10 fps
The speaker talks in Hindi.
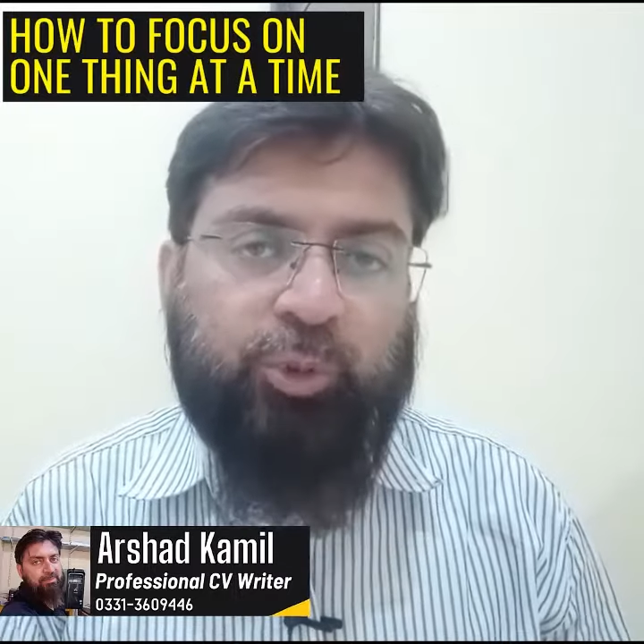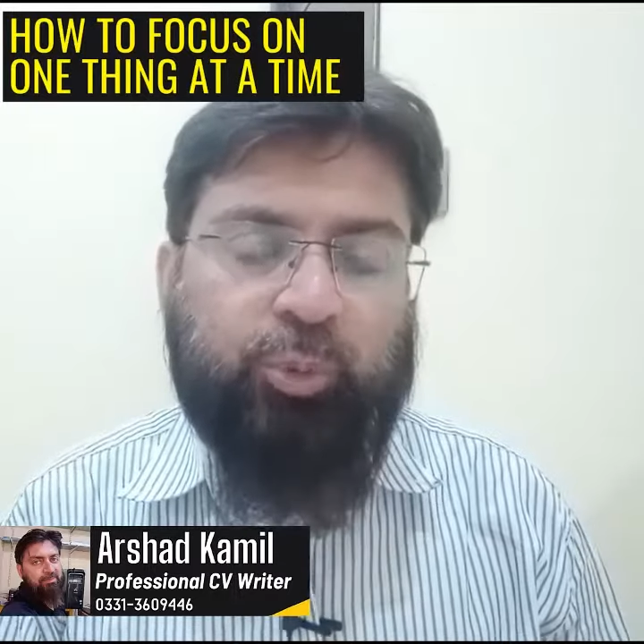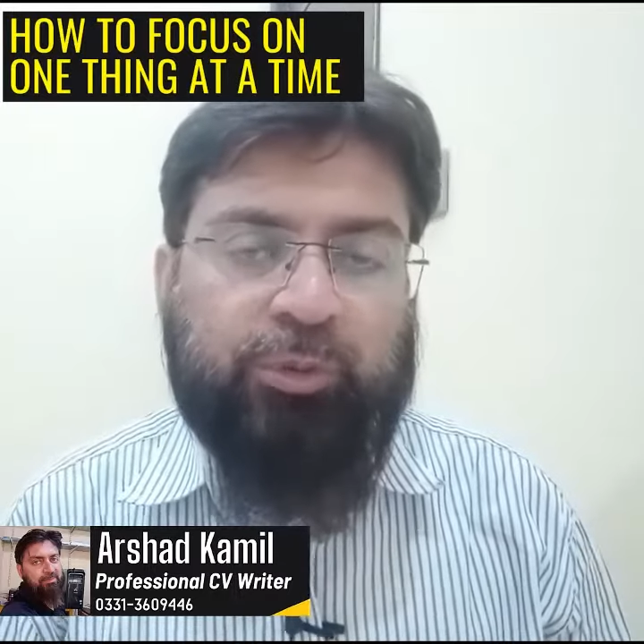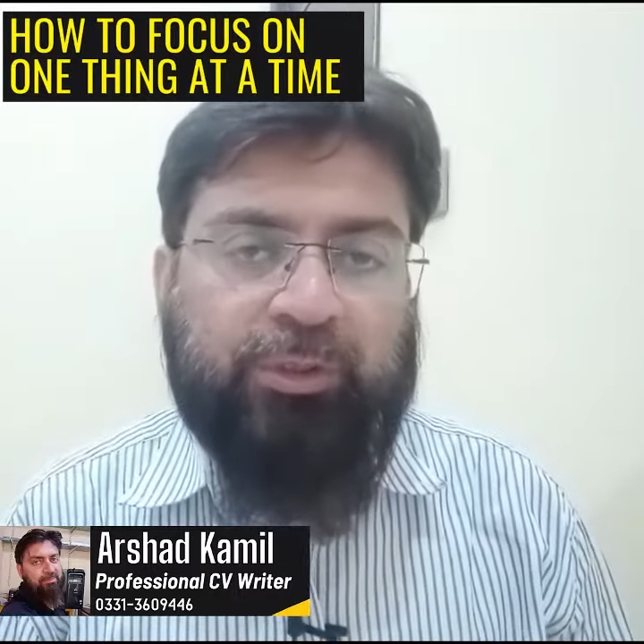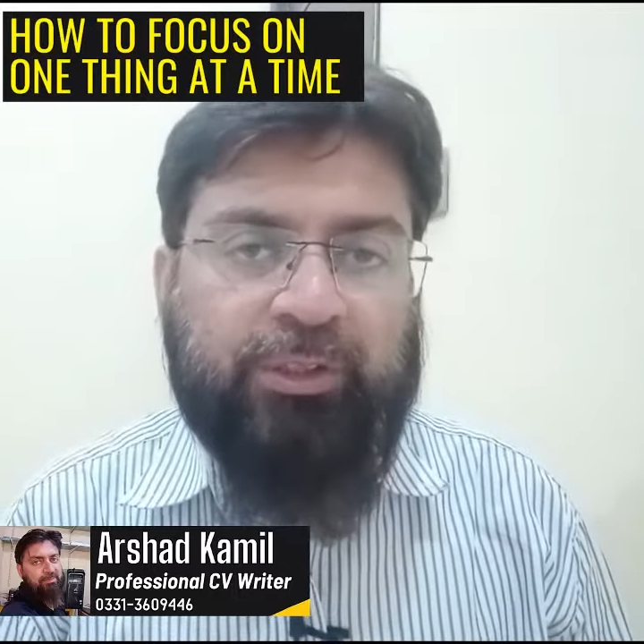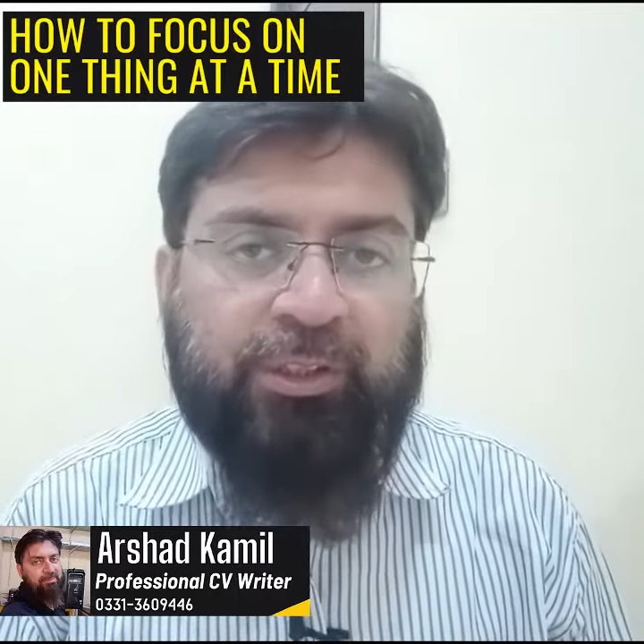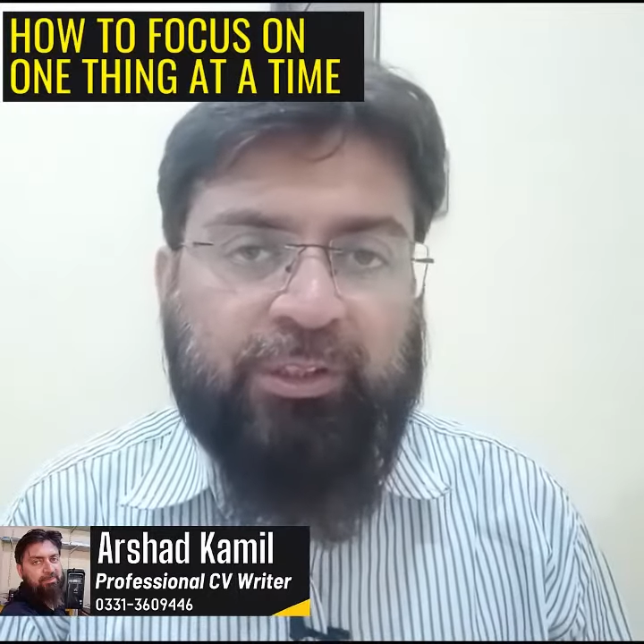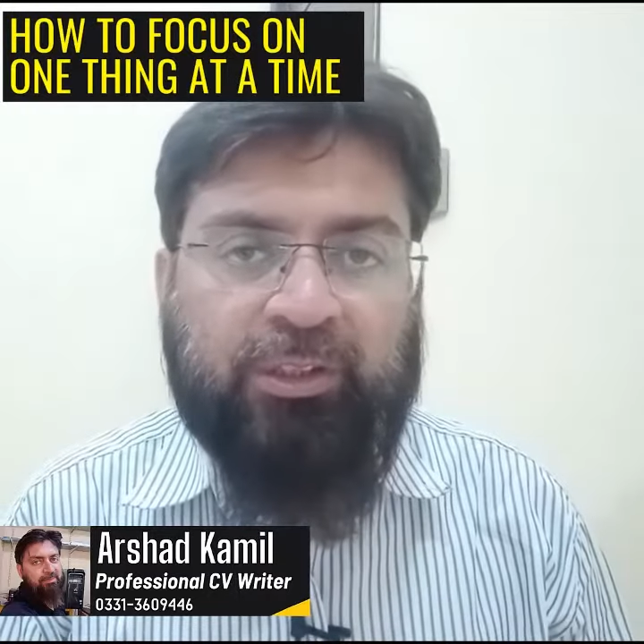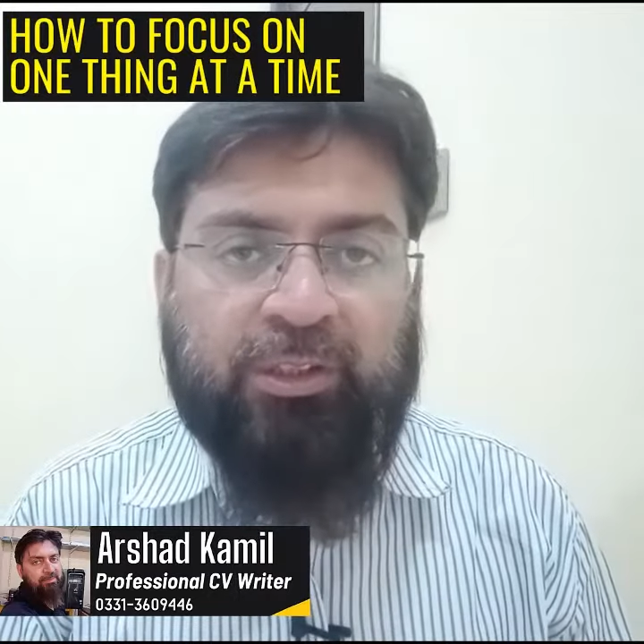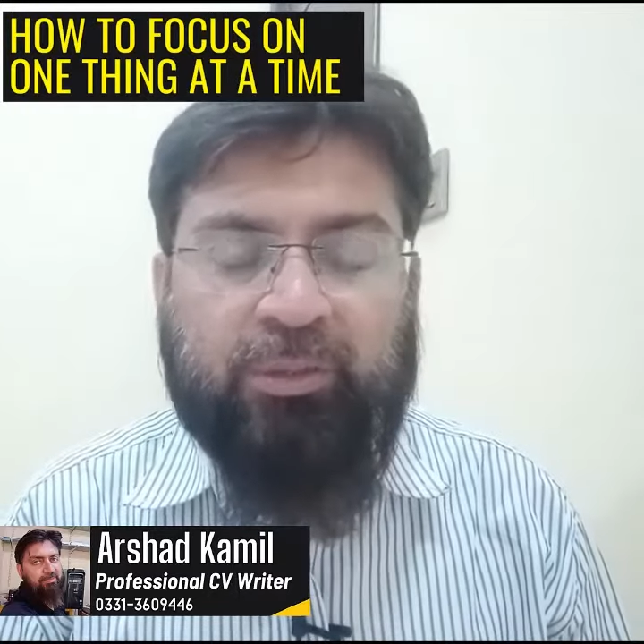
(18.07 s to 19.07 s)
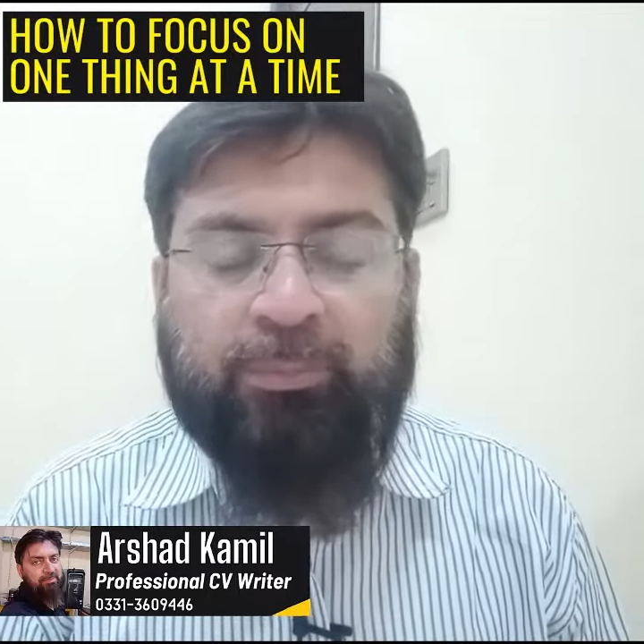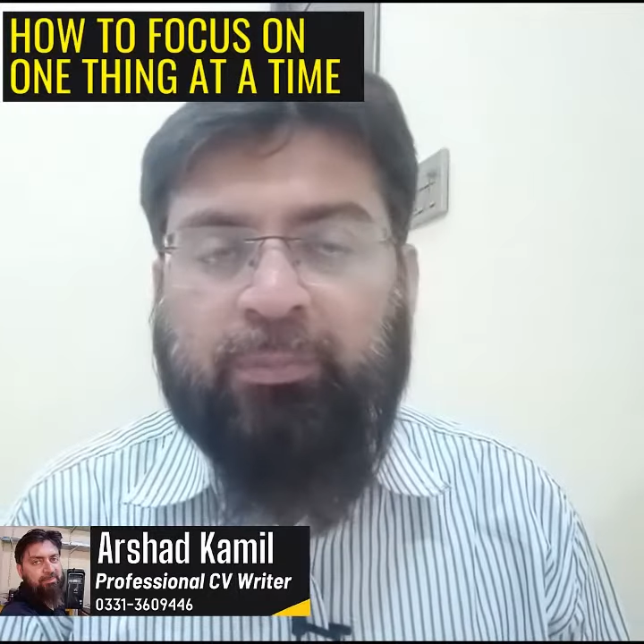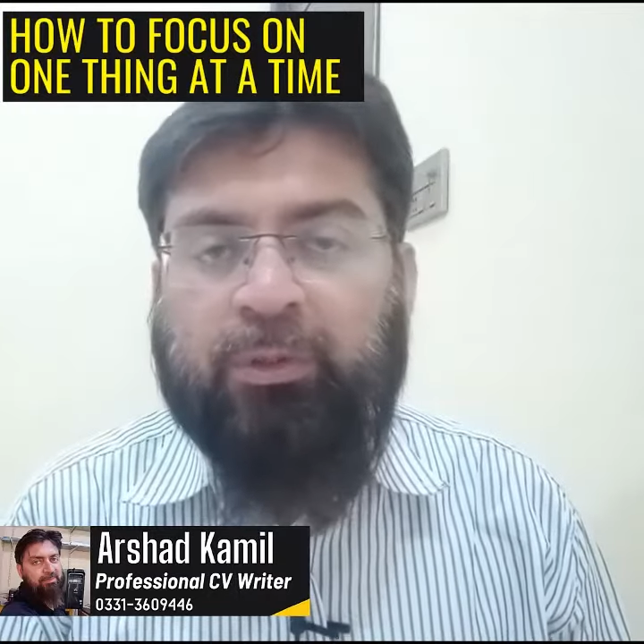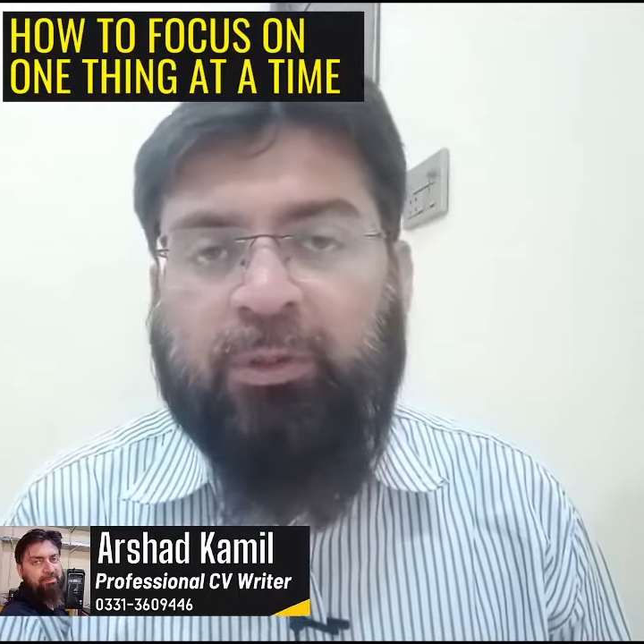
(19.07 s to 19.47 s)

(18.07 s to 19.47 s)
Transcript: ये होती है कि हम